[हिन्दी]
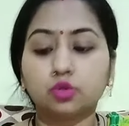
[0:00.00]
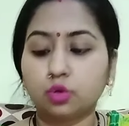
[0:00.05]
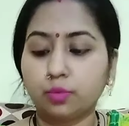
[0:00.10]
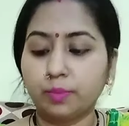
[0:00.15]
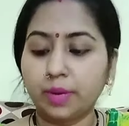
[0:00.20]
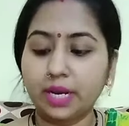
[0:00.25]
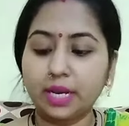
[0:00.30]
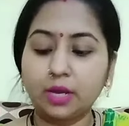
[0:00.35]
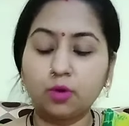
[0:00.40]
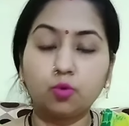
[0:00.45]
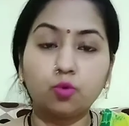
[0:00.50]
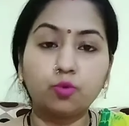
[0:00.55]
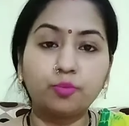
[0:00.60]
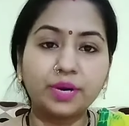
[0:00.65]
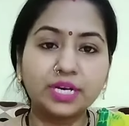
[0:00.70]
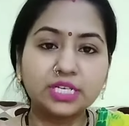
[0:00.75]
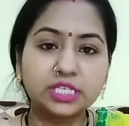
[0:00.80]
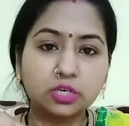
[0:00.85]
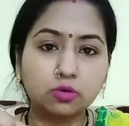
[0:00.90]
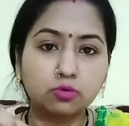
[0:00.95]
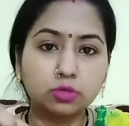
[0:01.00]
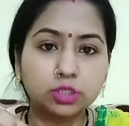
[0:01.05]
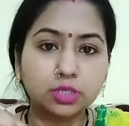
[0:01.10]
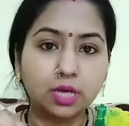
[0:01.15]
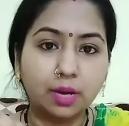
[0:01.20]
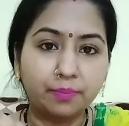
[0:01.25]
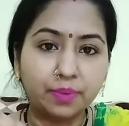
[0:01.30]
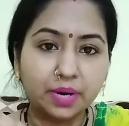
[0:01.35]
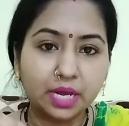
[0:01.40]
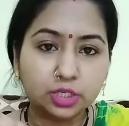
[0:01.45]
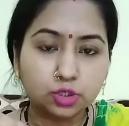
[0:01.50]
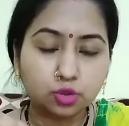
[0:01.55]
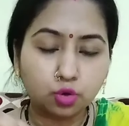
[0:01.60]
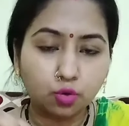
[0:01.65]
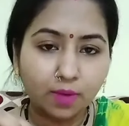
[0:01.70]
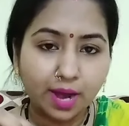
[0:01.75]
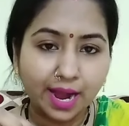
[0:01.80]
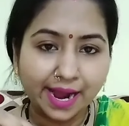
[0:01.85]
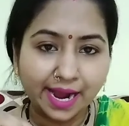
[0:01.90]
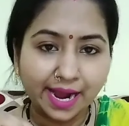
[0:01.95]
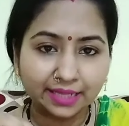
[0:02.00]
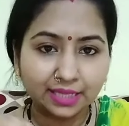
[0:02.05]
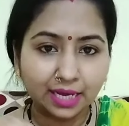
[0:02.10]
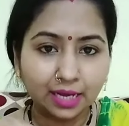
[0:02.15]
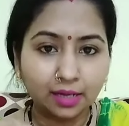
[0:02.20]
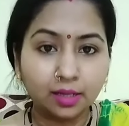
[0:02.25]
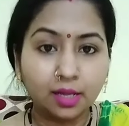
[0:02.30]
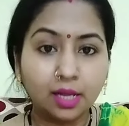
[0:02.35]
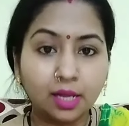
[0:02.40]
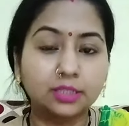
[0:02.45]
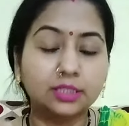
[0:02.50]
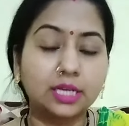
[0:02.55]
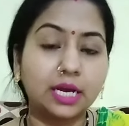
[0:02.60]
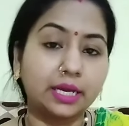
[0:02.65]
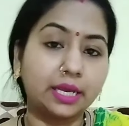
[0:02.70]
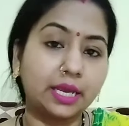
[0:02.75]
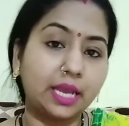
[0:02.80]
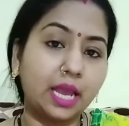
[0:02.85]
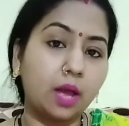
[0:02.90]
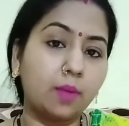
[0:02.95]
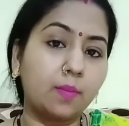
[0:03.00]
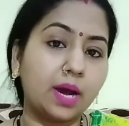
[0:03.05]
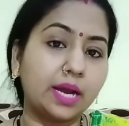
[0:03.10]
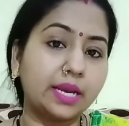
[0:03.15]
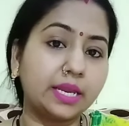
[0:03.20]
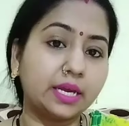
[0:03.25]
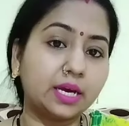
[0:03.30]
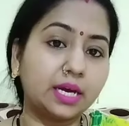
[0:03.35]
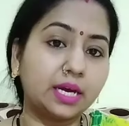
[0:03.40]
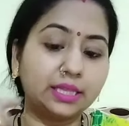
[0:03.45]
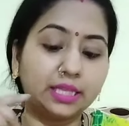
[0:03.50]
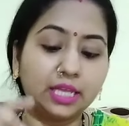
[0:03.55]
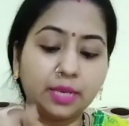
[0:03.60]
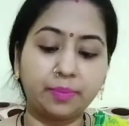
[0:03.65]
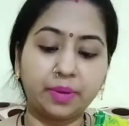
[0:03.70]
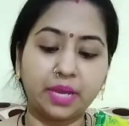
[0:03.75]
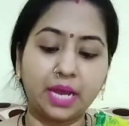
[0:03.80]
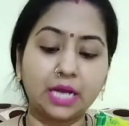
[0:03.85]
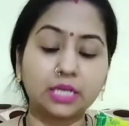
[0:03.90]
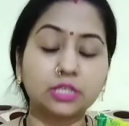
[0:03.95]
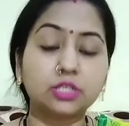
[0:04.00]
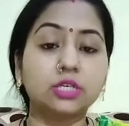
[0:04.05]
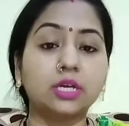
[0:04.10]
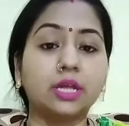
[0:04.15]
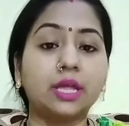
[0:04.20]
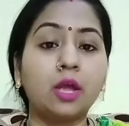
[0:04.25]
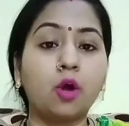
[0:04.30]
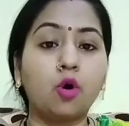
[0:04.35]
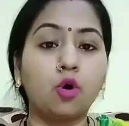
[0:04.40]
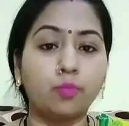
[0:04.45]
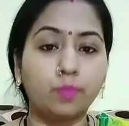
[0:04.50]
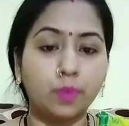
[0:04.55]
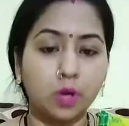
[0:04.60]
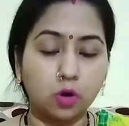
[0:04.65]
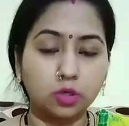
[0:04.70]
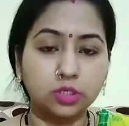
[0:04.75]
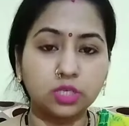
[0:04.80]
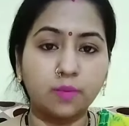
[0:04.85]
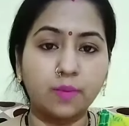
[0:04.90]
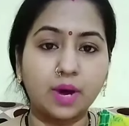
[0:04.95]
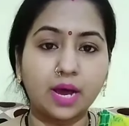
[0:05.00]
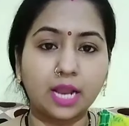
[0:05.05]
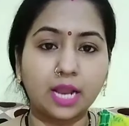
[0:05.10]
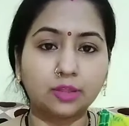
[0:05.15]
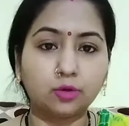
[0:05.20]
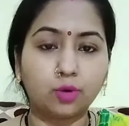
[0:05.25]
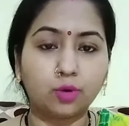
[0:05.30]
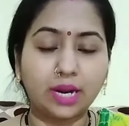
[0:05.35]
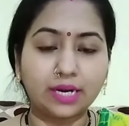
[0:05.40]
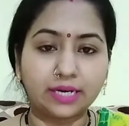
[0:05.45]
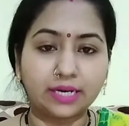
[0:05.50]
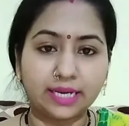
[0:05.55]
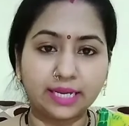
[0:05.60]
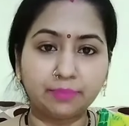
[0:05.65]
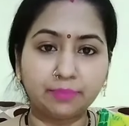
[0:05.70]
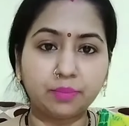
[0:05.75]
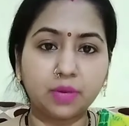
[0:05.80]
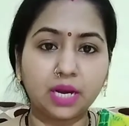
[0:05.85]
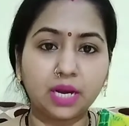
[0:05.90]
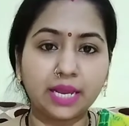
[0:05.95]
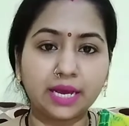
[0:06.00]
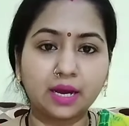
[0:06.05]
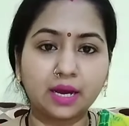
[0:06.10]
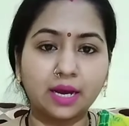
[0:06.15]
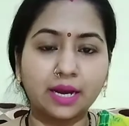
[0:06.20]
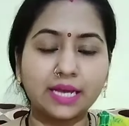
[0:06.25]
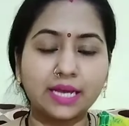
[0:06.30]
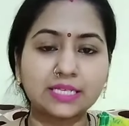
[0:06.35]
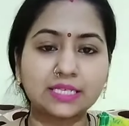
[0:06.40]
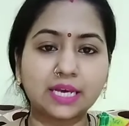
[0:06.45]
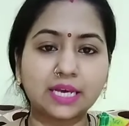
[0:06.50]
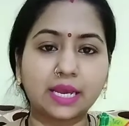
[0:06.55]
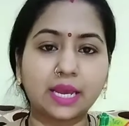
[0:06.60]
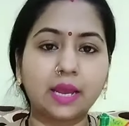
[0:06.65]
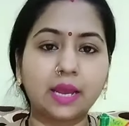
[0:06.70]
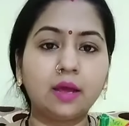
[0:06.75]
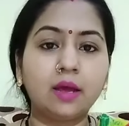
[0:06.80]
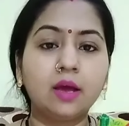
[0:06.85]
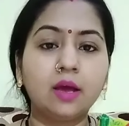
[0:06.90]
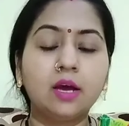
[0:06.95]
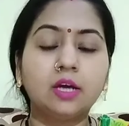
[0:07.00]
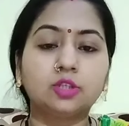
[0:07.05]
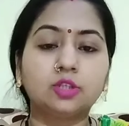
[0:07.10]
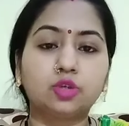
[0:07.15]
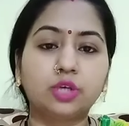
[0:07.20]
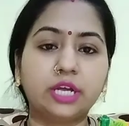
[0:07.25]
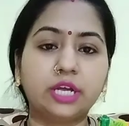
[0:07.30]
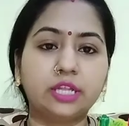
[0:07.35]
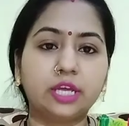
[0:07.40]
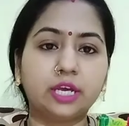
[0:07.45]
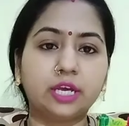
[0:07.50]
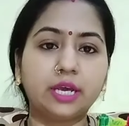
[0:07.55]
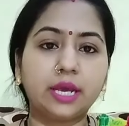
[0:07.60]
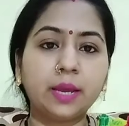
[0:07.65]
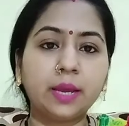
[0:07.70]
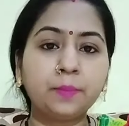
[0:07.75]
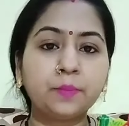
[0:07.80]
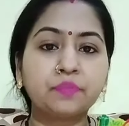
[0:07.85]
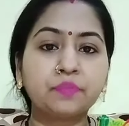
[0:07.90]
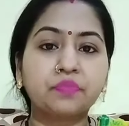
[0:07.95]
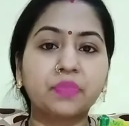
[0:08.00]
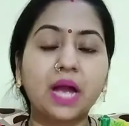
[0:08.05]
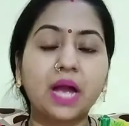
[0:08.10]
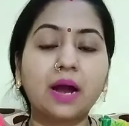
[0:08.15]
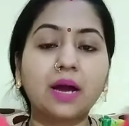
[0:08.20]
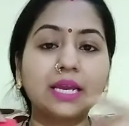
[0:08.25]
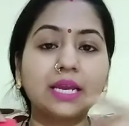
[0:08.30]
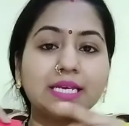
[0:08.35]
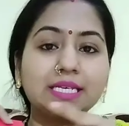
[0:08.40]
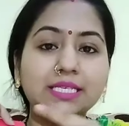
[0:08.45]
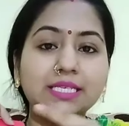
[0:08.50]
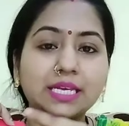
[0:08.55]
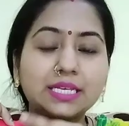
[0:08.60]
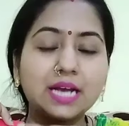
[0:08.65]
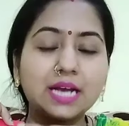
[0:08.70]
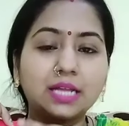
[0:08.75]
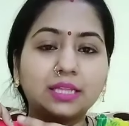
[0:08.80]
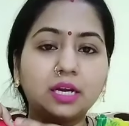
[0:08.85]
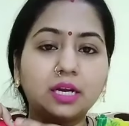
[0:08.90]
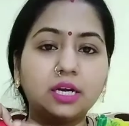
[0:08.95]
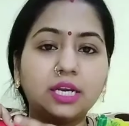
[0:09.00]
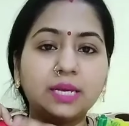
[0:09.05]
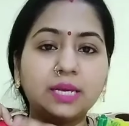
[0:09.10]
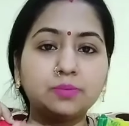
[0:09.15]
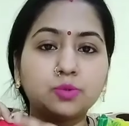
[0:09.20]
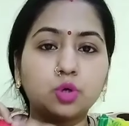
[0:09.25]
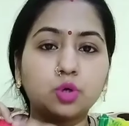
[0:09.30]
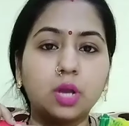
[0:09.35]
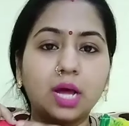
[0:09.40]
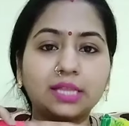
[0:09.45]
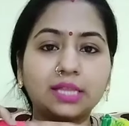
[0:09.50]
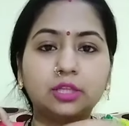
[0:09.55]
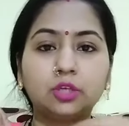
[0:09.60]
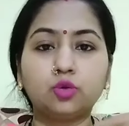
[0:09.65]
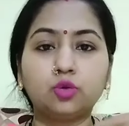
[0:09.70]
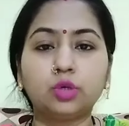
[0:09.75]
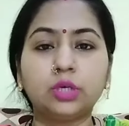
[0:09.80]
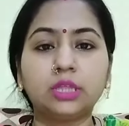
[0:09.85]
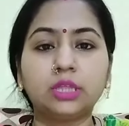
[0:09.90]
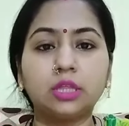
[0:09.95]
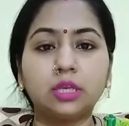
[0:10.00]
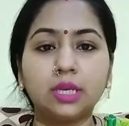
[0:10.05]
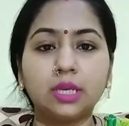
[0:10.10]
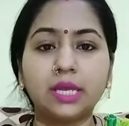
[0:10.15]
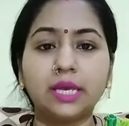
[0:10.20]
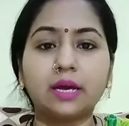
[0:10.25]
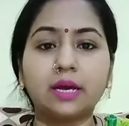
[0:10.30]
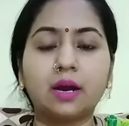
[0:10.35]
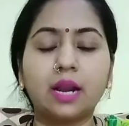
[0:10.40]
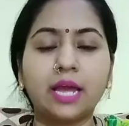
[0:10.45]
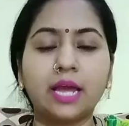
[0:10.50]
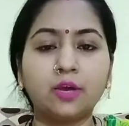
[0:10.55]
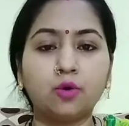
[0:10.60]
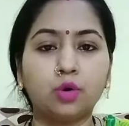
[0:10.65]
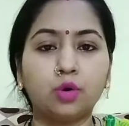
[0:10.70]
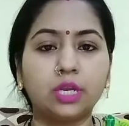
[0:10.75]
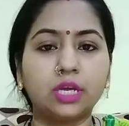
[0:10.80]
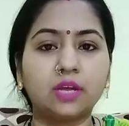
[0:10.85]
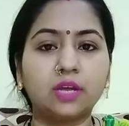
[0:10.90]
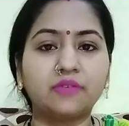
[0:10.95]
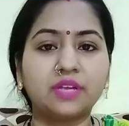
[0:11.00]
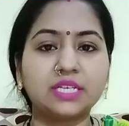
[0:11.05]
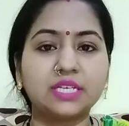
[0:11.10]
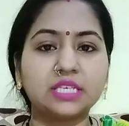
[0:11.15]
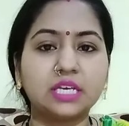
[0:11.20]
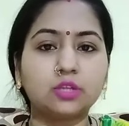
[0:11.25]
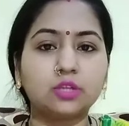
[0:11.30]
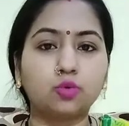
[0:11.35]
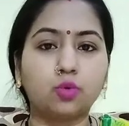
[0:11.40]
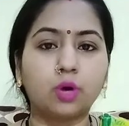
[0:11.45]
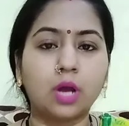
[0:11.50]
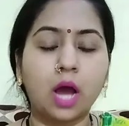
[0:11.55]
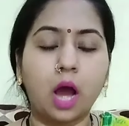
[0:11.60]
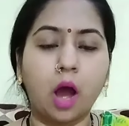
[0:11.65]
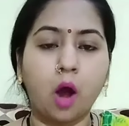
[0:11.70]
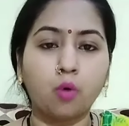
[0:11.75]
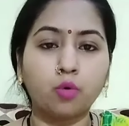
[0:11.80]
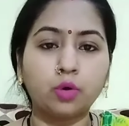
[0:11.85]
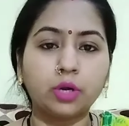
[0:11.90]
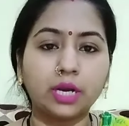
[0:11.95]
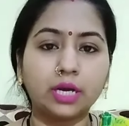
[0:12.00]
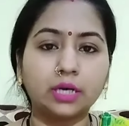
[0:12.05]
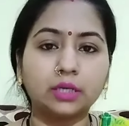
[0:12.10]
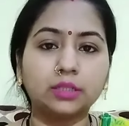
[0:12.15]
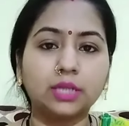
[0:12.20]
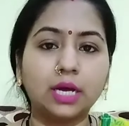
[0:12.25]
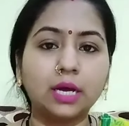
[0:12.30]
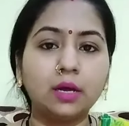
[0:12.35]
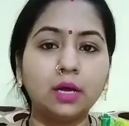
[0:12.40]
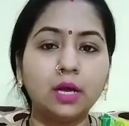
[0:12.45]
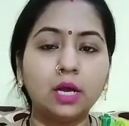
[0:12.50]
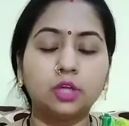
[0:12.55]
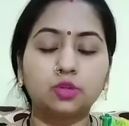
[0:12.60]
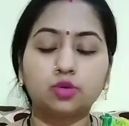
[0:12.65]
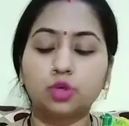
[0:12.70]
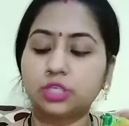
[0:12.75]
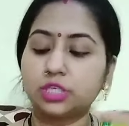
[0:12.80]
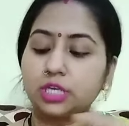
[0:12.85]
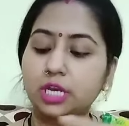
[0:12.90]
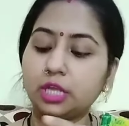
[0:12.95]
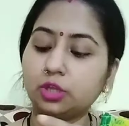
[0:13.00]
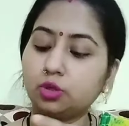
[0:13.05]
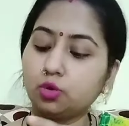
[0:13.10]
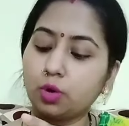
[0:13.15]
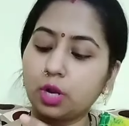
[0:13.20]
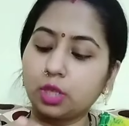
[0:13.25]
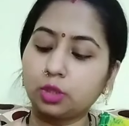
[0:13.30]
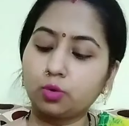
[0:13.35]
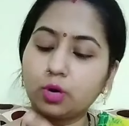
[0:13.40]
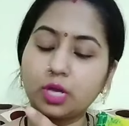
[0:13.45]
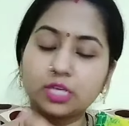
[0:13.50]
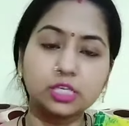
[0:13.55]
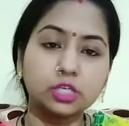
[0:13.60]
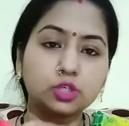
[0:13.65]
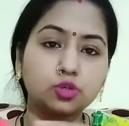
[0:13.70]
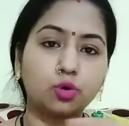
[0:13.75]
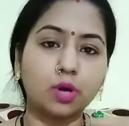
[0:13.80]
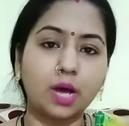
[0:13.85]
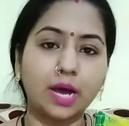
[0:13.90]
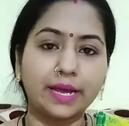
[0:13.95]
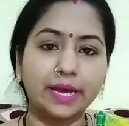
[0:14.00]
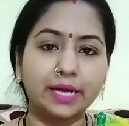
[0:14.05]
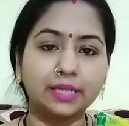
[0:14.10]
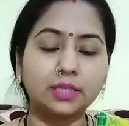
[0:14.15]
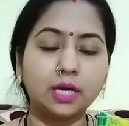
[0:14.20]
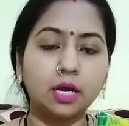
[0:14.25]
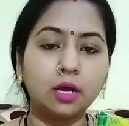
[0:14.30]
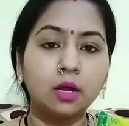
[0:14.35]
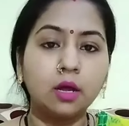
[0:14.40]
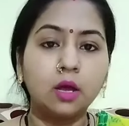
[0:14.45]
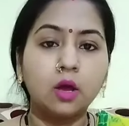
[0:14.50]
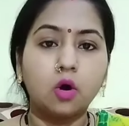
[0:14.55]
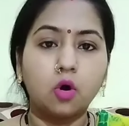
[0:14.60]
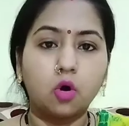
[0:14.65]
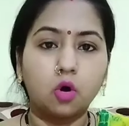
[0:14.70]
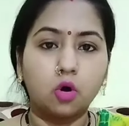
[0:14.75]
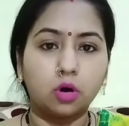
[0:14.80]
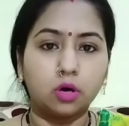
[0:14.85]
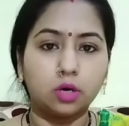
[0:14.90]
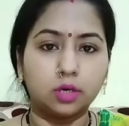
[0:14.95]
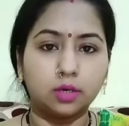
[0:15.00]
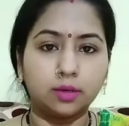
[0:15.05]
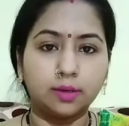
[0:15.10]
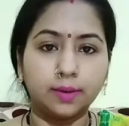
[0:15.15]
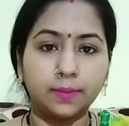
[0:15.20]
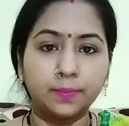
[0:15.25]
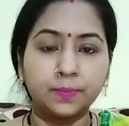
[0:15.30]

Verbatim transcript: तो मैंने ऊपर से कुछ कपड़ा छुड़वाया था ताकि ये हमारे कंधे पे आ सके और ब्लाउज़ हमारा थोड़ा डीप गले का रह सके तो ये देखिए अगर इससे ज़्यादा डीप छुड़ाते तो इतनी ही कढ़ाई होने की वजह से थोड़ा आउट लगता तो इसीलिए थोड़ा थोड़ा सा छुड़ाया था और